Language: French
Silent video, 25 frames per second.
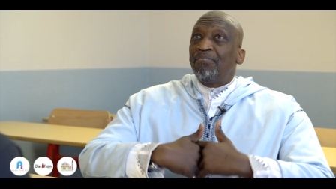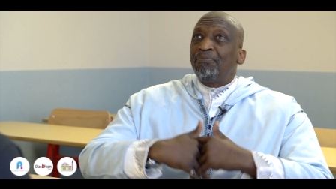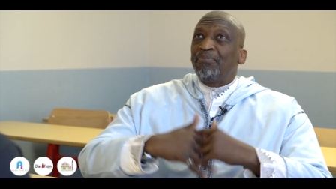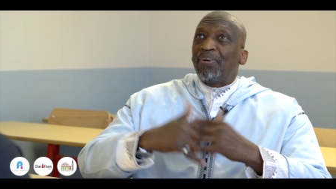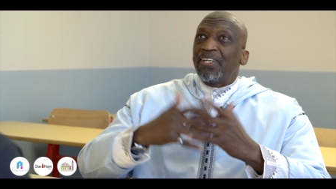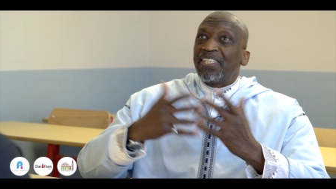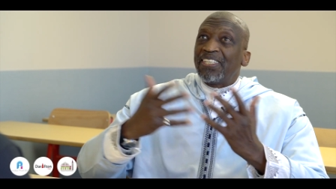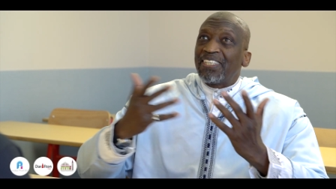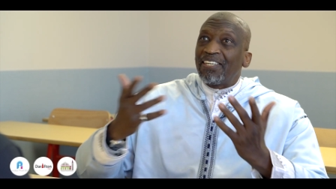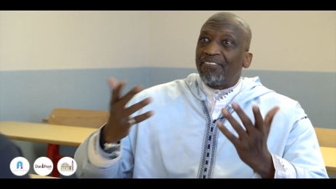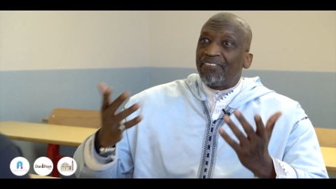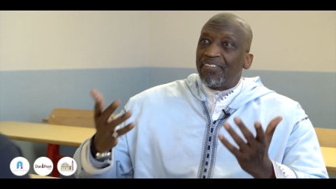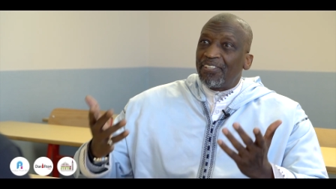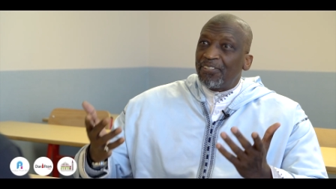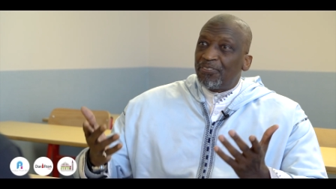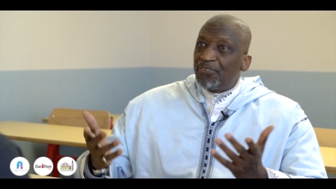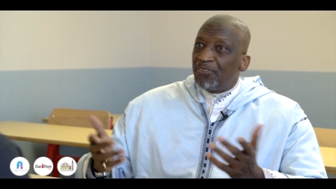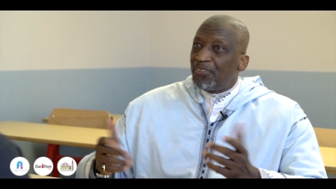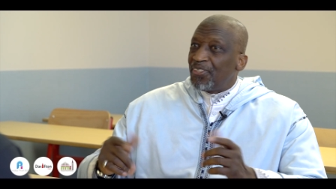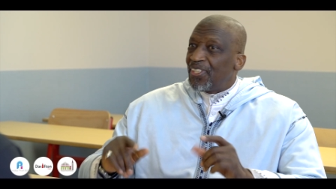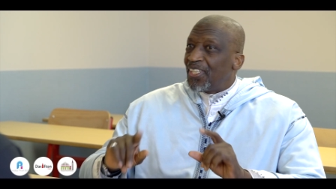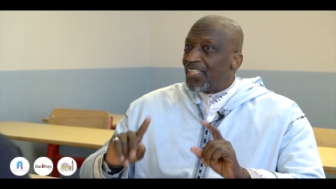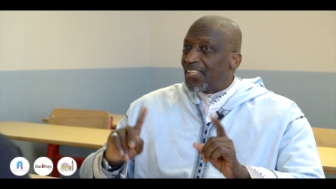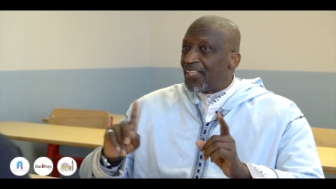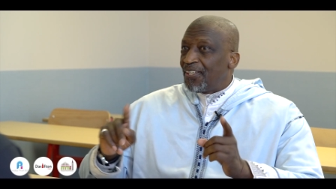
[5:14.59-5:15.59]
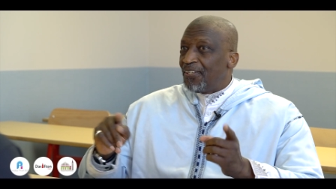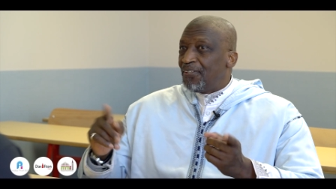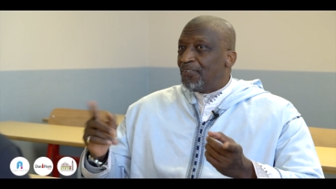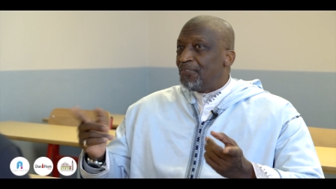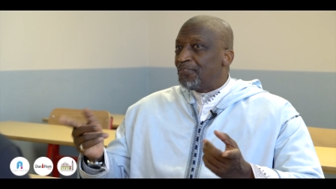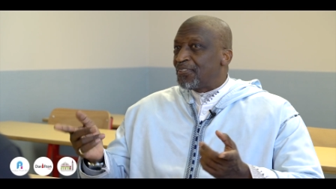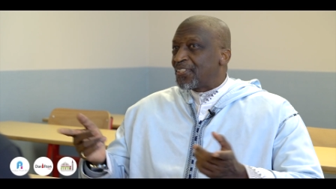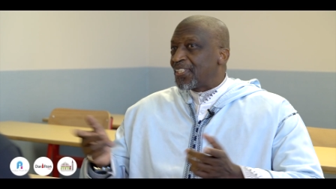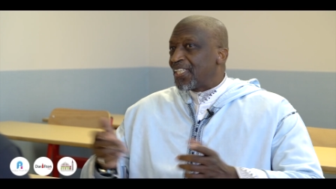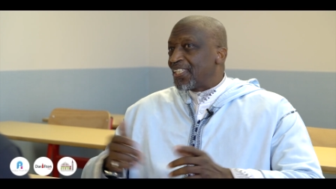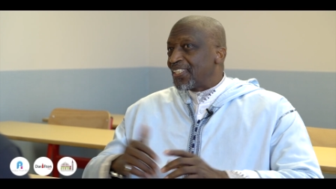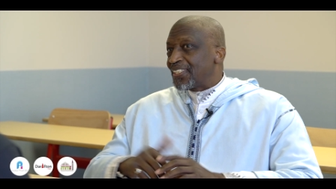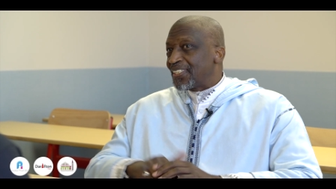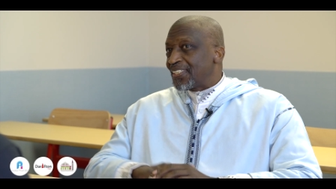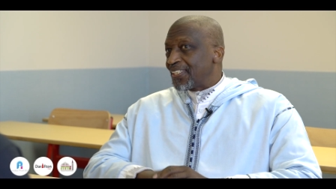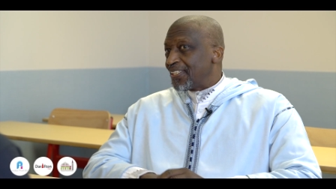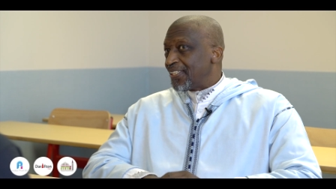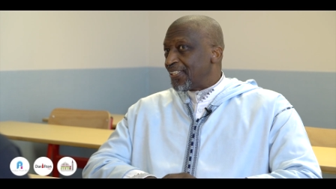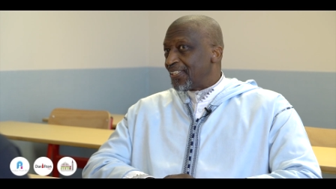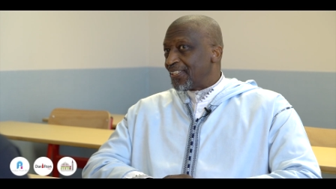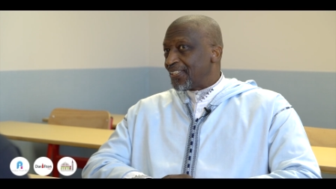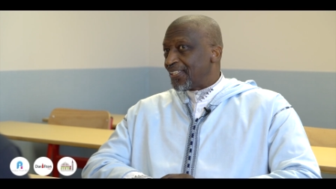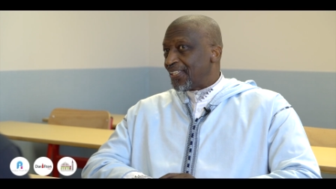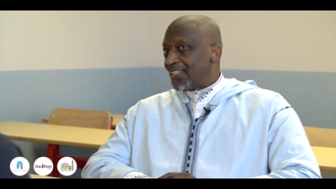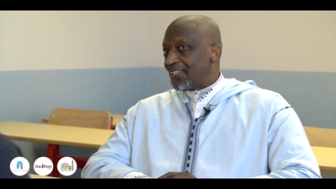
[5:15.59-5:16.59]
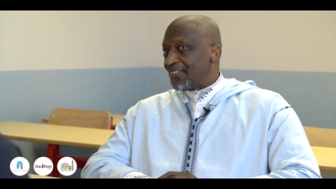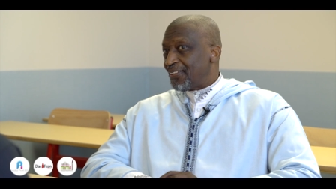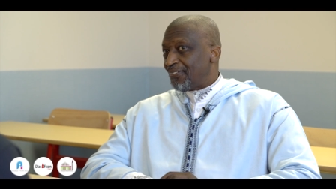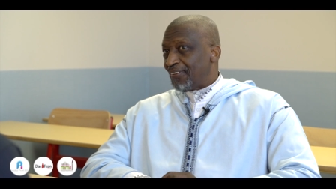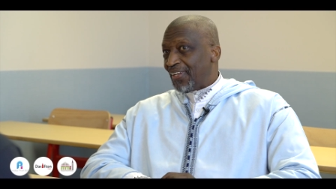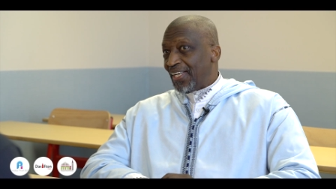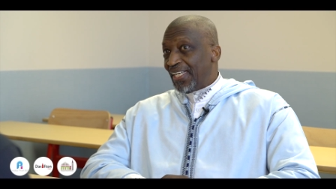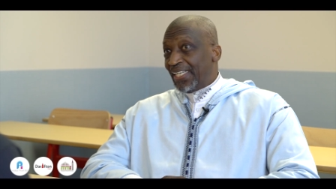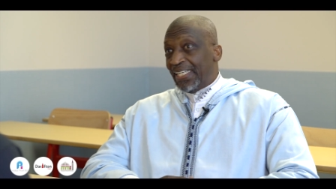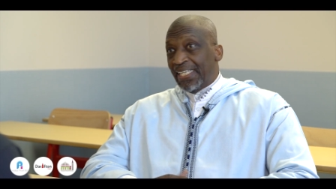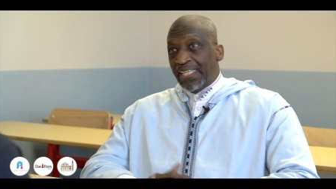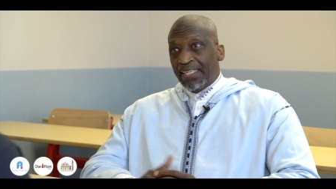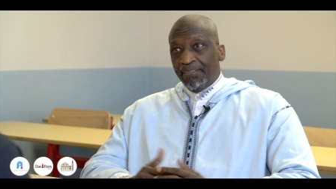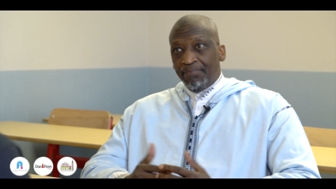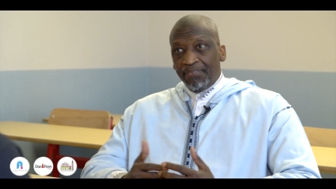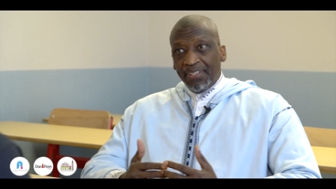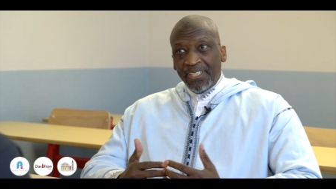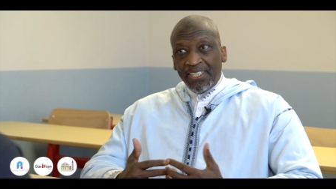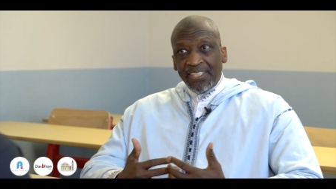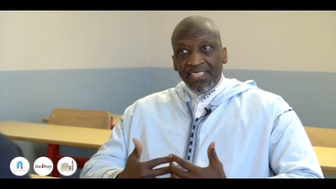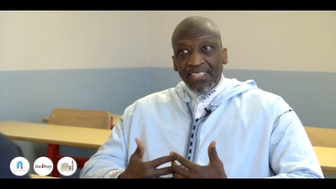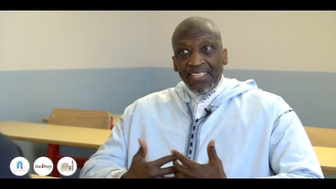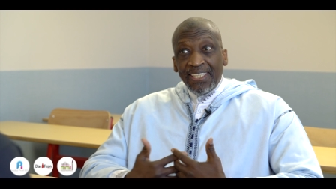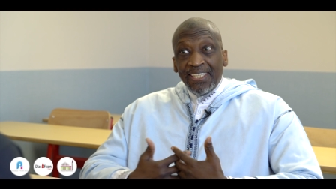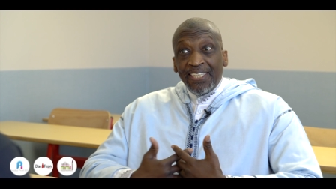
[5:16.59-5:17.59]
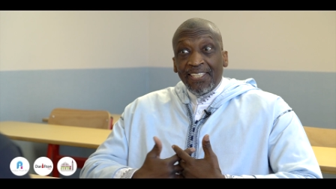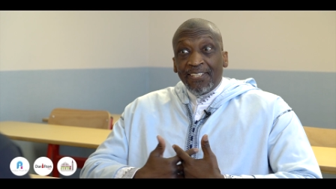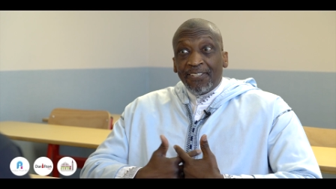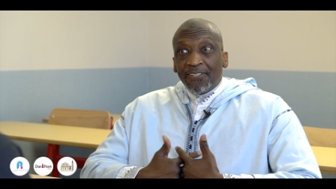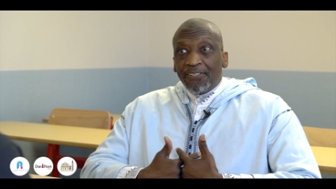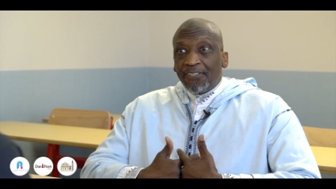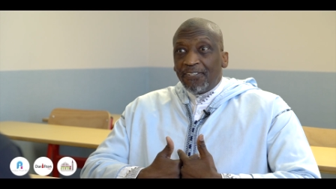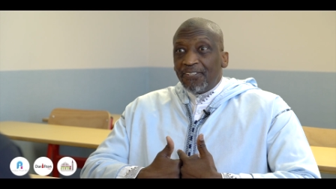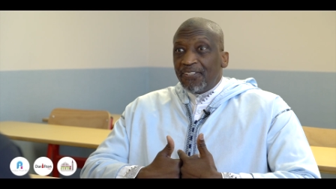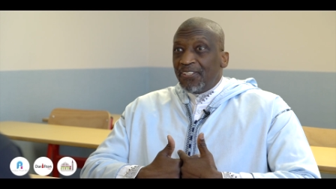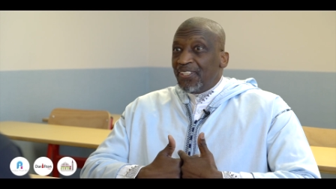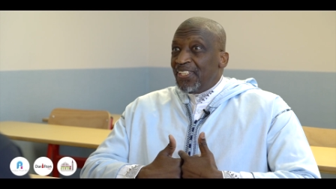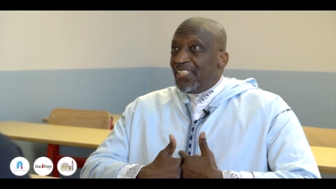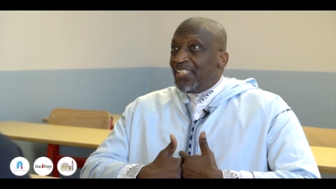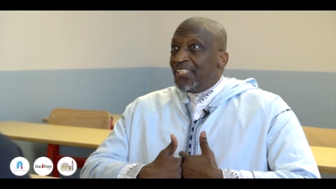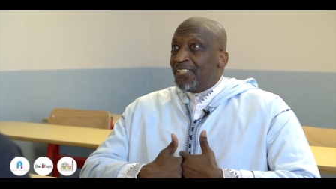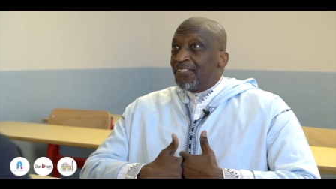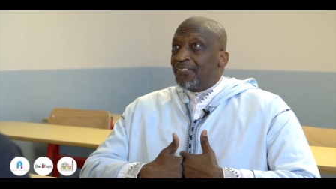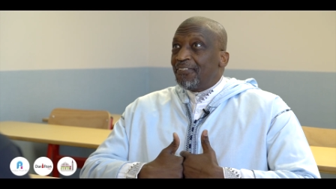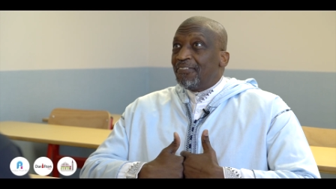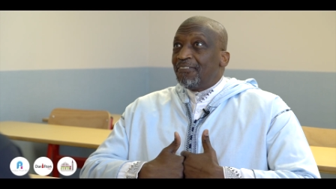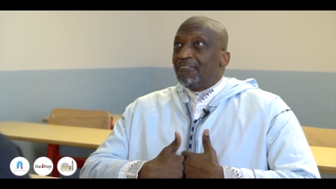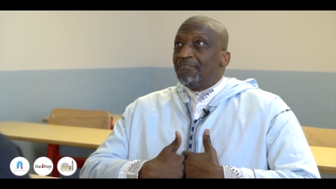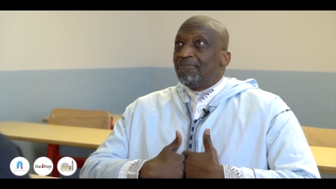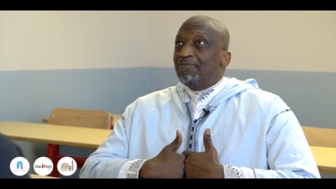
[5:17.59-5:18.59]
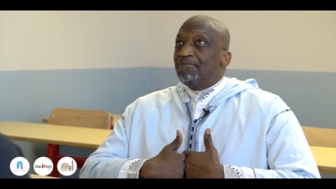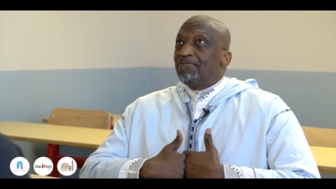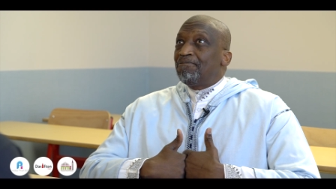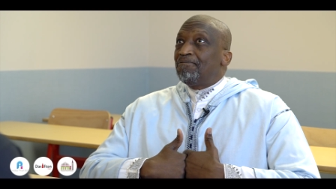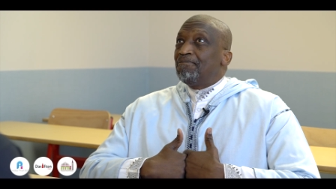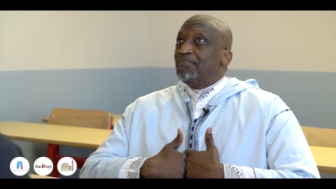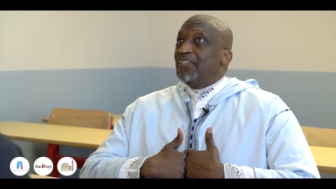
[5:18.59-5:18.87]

pas des aventuriers dans le sens, euh, de voilà, mais ils, ils, ont, ils ont